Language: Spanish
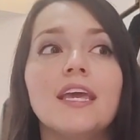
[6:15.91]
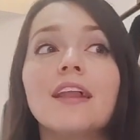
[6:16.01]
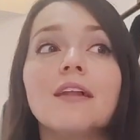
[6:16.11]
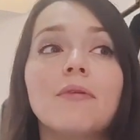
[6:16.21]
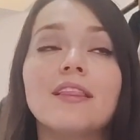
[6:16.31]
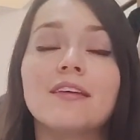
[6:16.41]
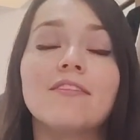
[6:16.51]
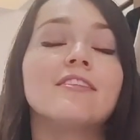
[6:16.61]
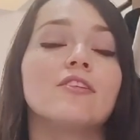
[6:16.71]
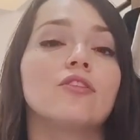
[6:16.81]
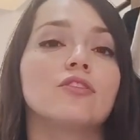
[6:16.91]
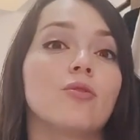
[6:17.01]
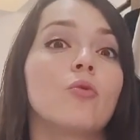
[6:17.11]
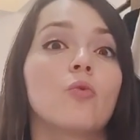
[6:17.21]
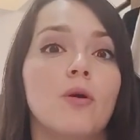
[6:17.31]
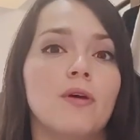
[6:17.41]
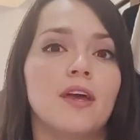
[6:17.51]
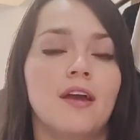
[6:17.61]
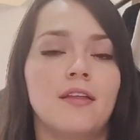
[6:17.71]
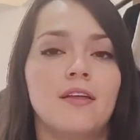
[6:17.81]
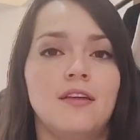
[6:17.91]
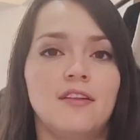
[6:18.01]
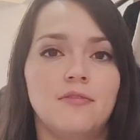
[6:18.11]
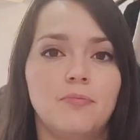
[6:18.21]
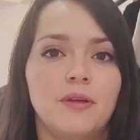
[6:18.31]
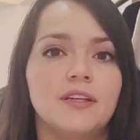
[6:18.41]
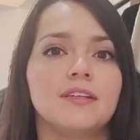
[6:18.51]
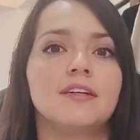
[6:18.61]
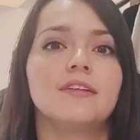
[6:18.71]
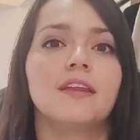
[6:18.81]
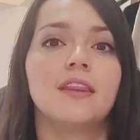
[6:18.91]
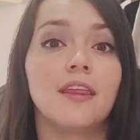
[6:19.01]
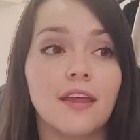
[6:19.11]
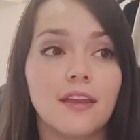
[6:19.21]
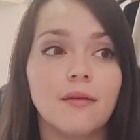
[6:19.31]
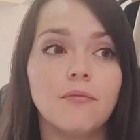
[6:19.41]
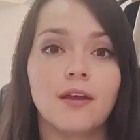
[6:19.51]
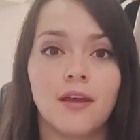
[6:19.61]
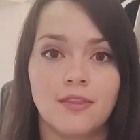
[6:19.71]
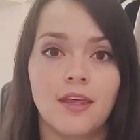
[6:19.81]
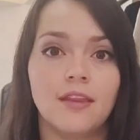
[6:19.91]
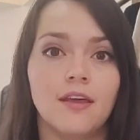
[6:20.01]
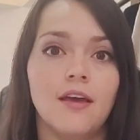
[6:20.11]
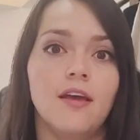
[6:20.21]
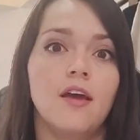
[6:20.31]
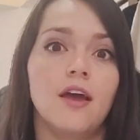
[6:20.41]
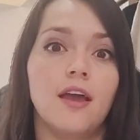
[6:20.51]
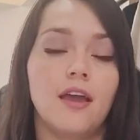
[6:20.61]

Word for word: Y en el 2022, 9 de cada 10 piezas de denim en tienda